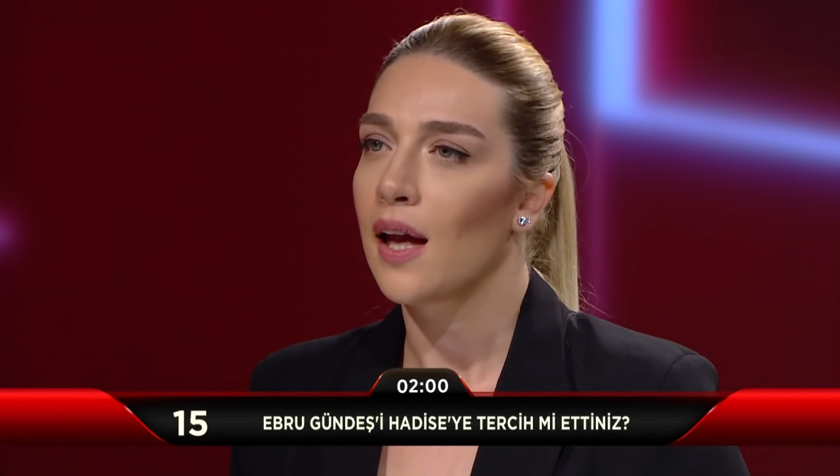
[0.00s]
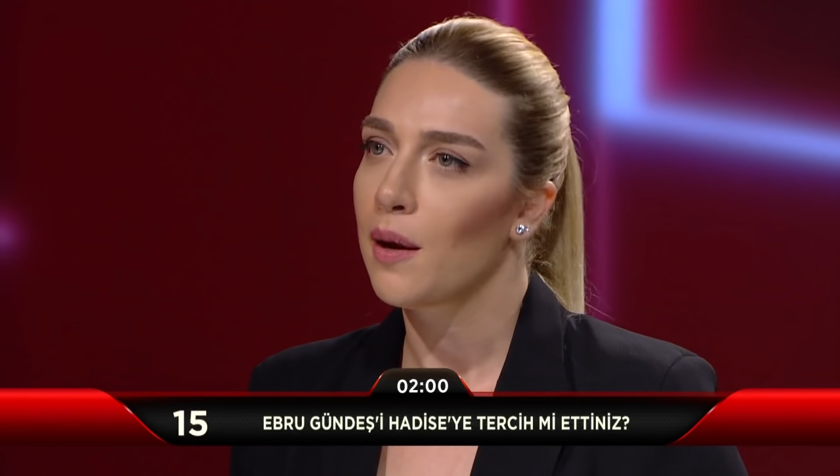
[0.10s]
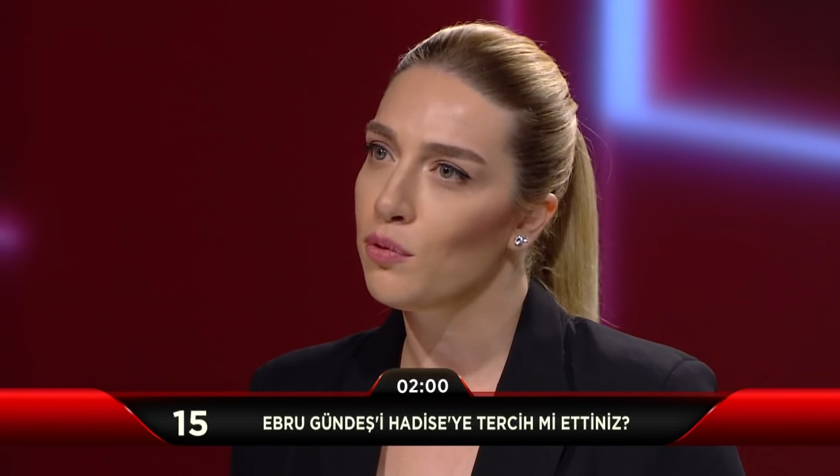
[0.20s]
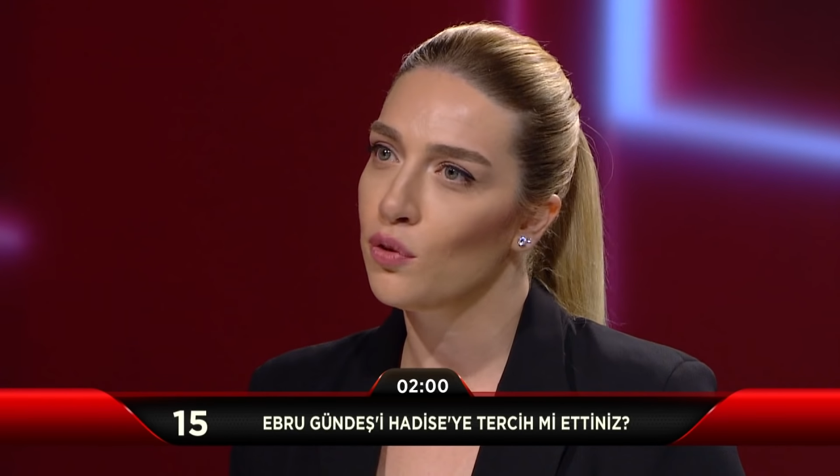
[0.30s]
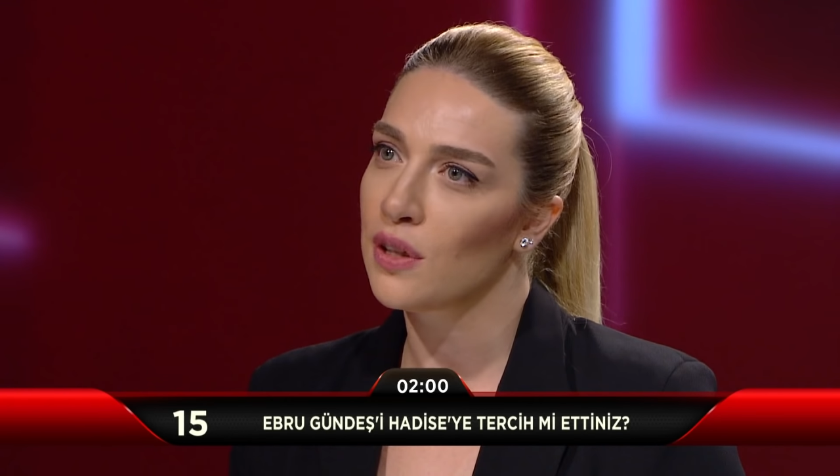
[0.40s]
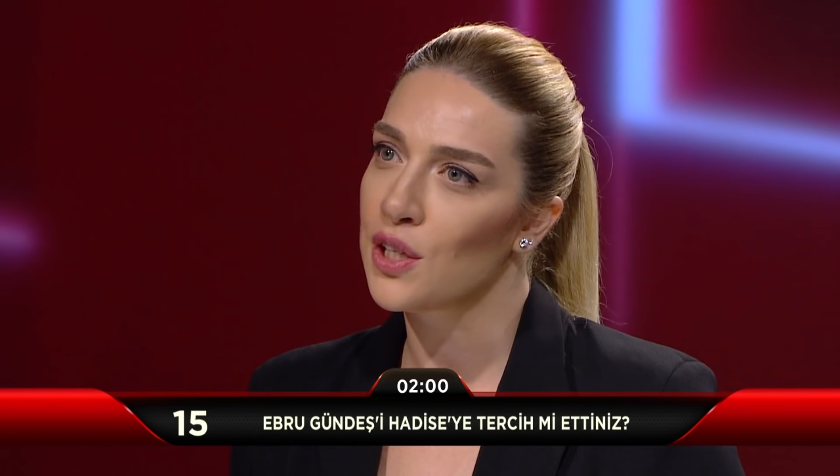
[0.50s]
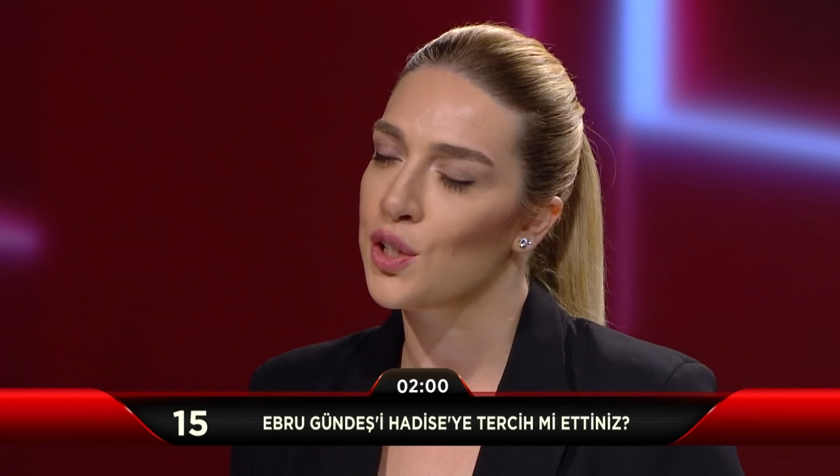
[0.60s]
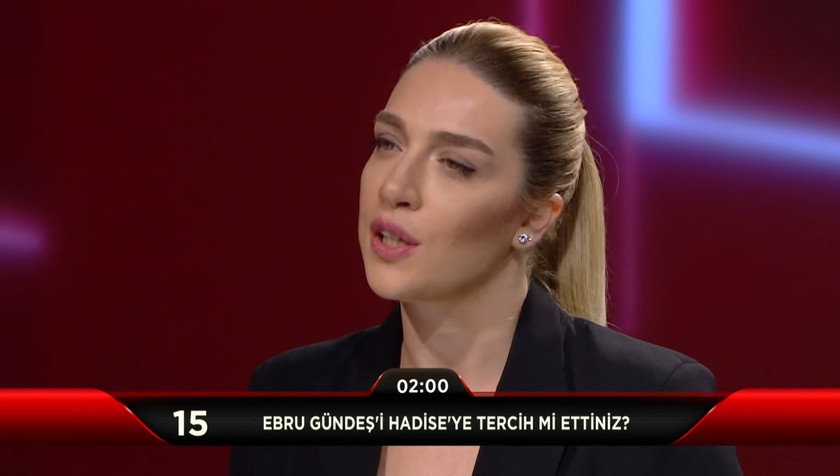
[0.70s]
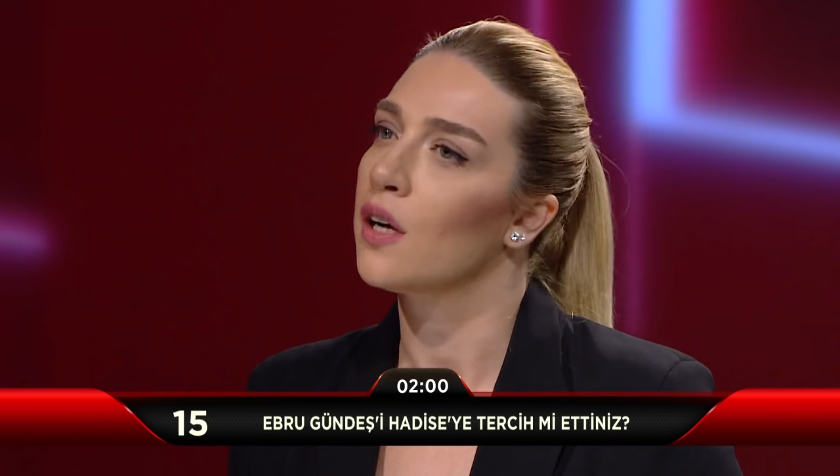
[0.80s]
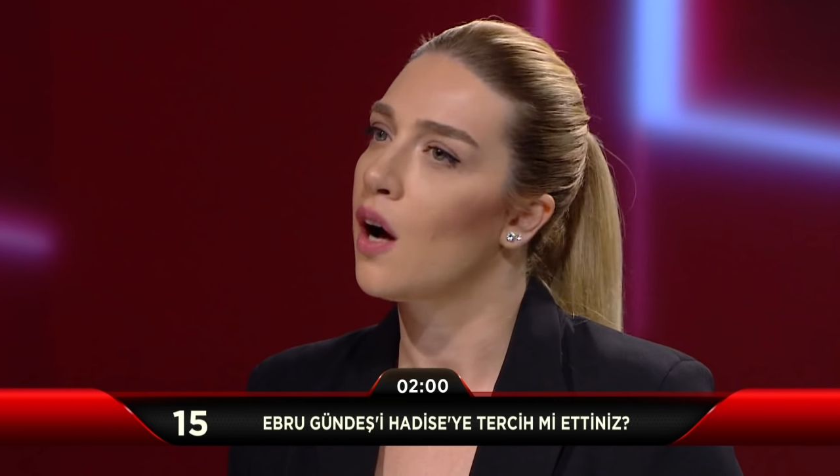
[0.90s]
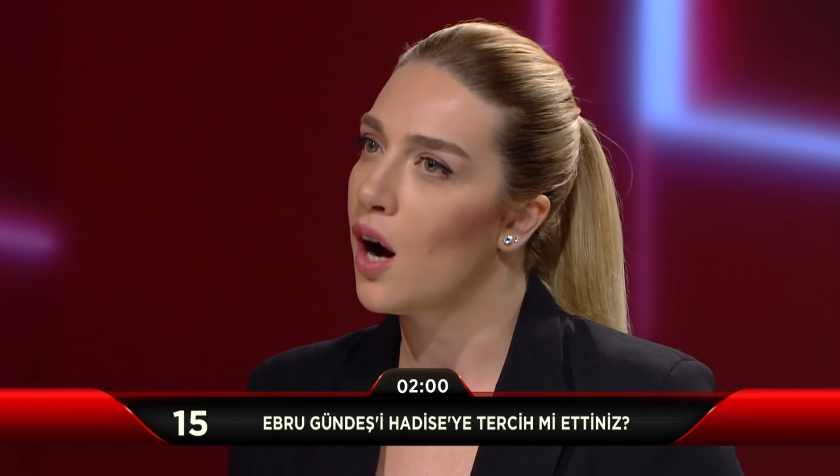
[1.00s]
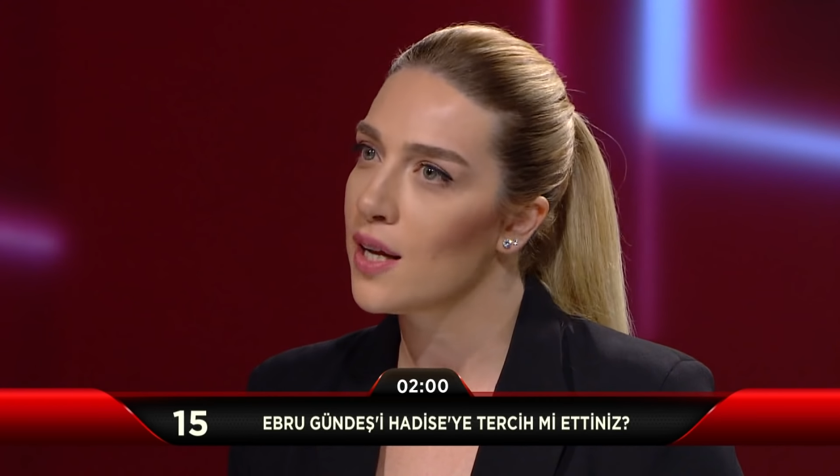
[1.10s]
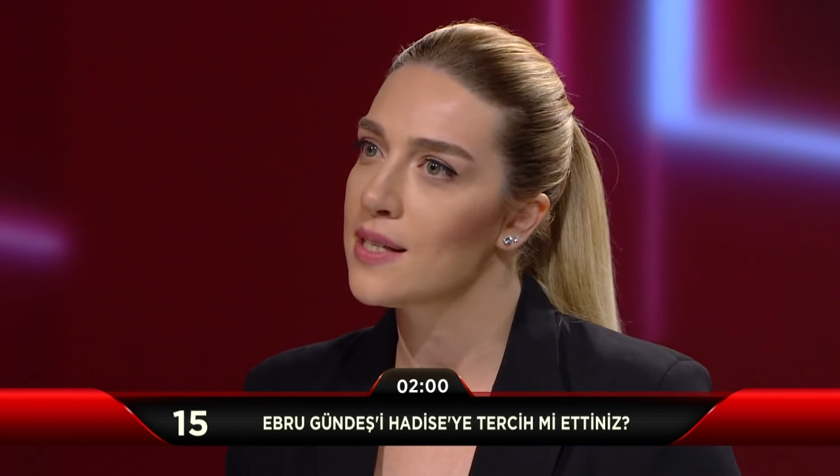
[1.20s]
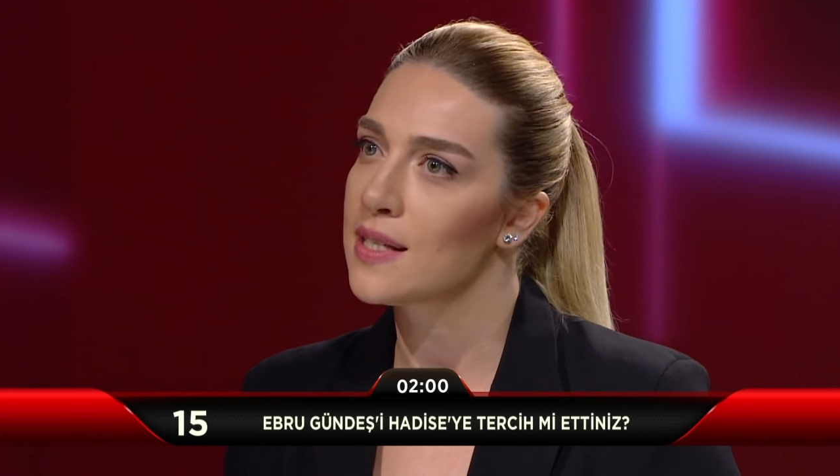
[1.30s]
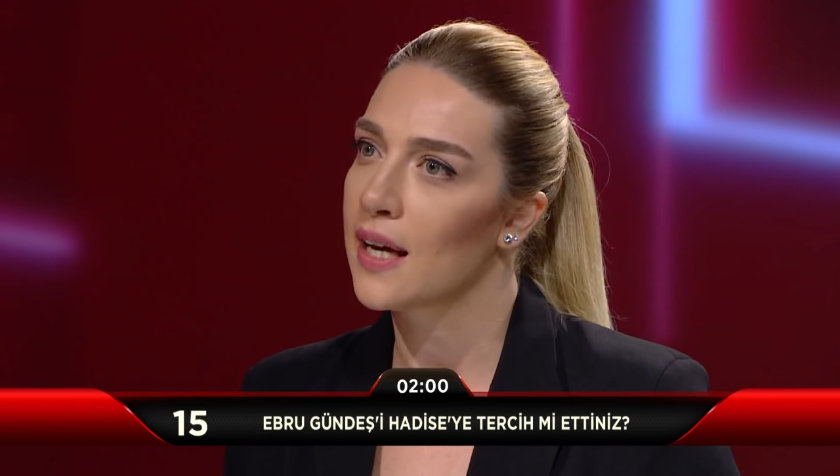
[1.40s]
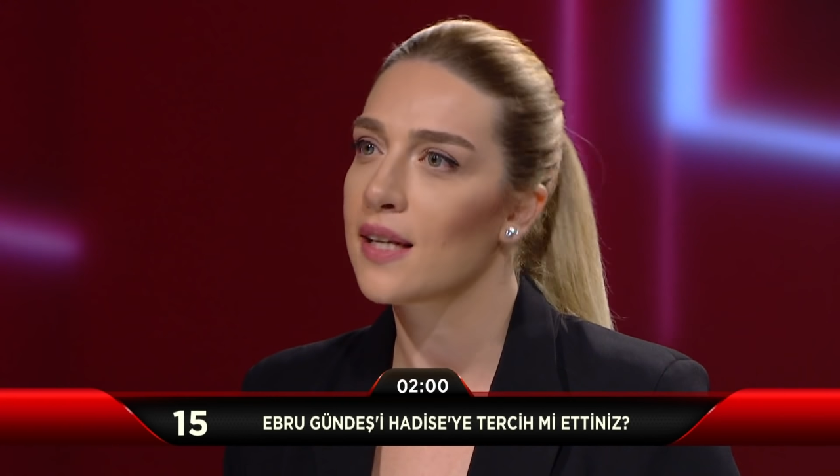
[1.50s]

Ebru Gündeş'i Hadise'ye